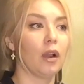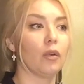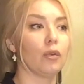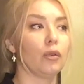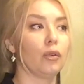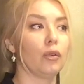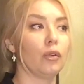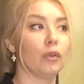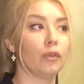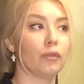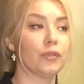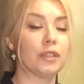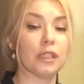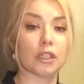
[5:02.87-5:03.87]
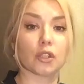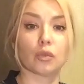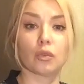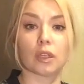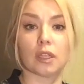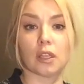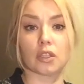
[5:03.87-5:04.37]
У... Все
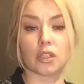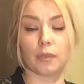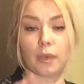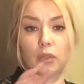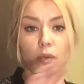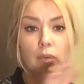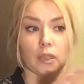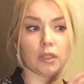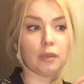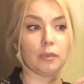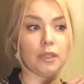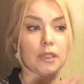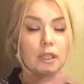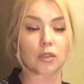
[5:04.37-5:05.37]
шкурки должны подобраны быть,